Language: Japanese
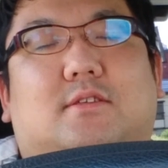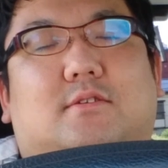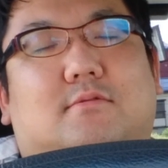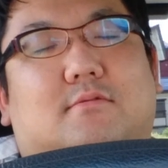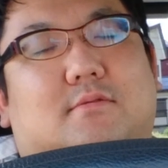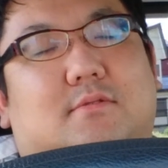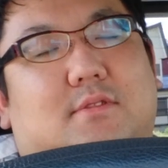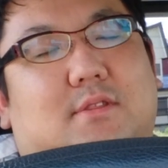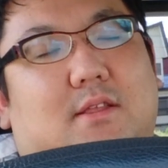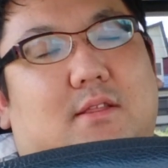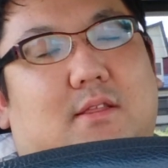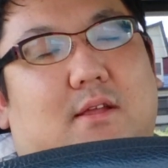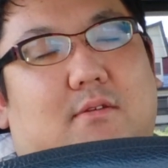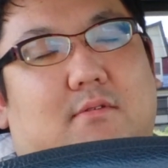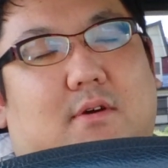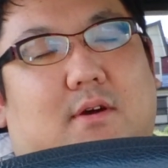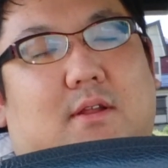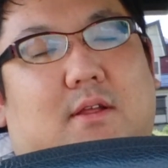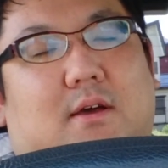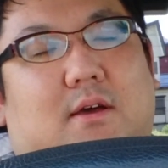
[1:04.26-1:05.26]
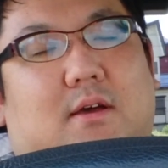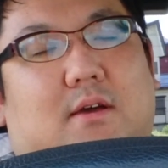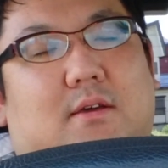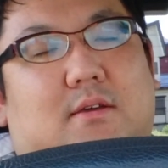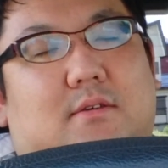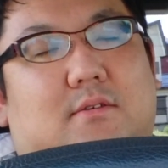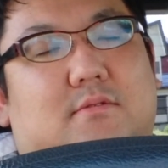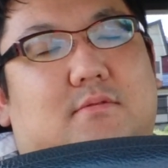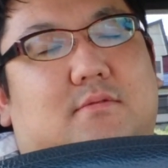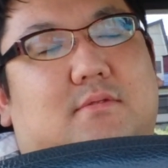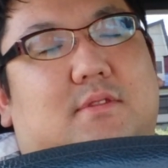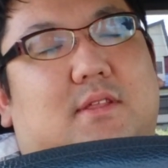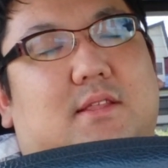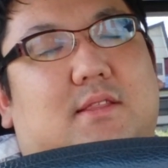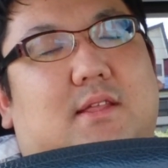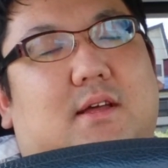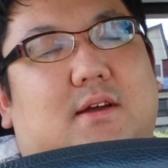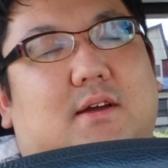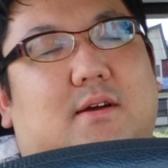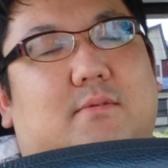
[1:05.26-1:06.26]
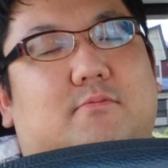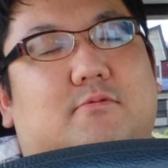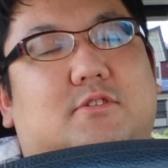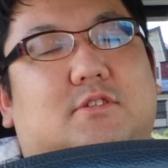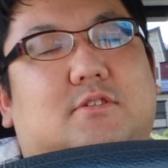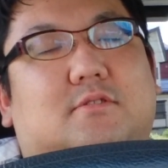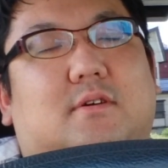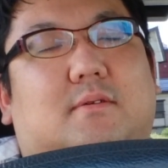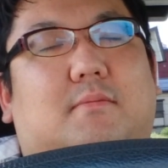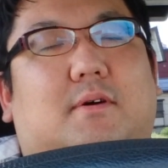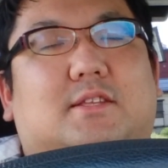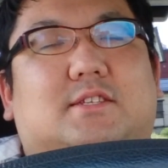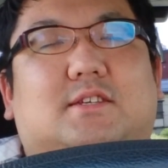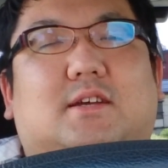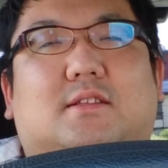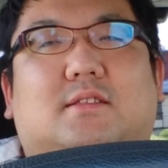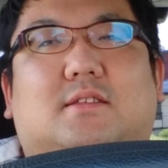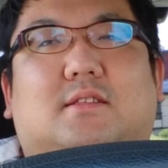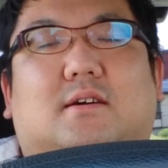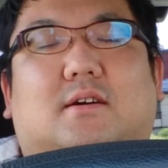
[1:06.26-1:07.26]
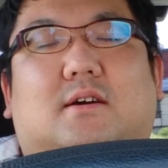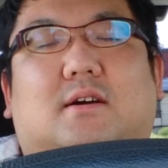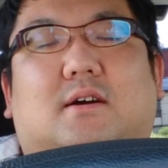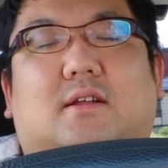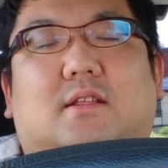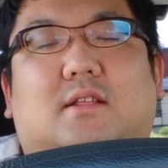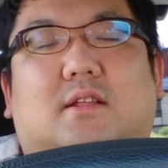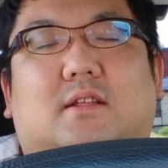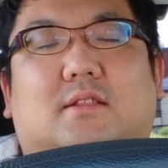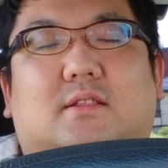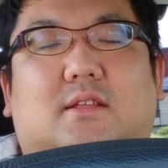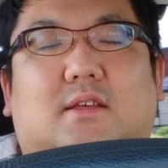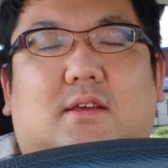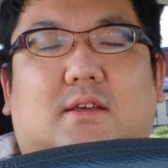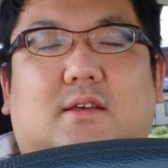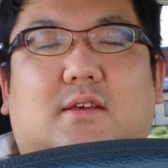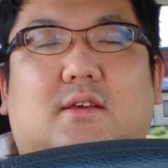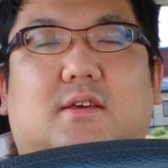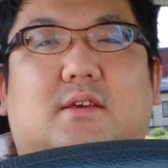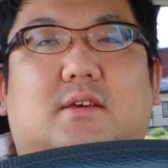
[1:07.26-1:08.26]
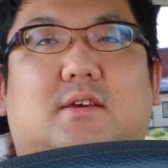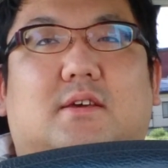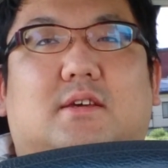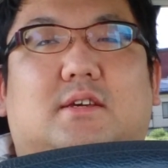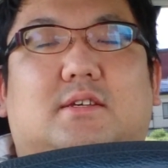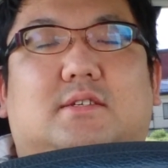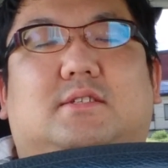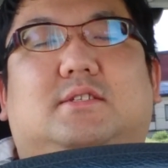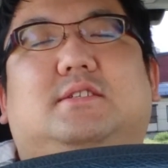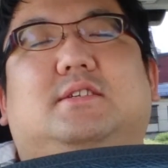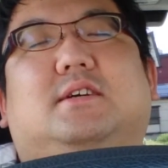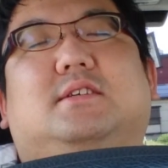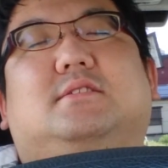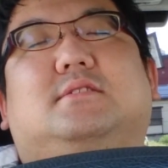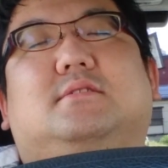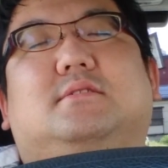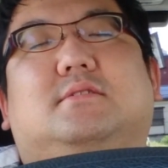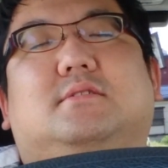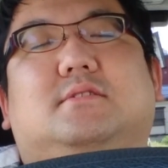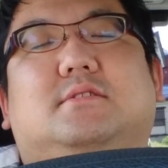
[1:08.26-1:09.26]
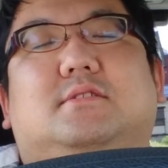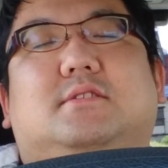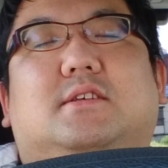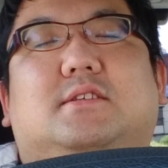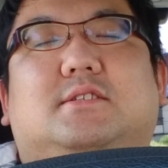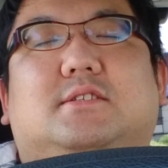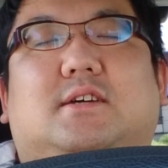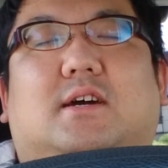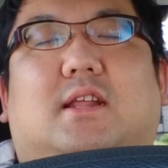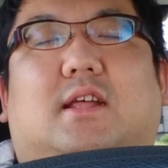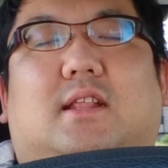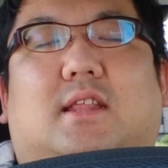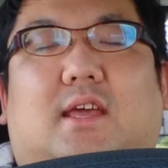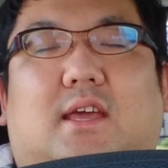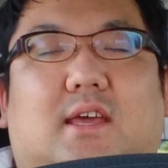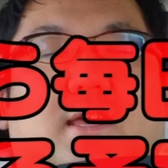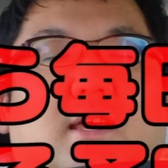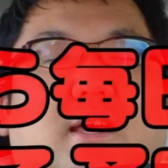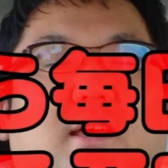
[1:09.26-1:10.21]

言ってたのかな、言ってたかもしくは間違ってたかあれなんで、いちがつついたちからね、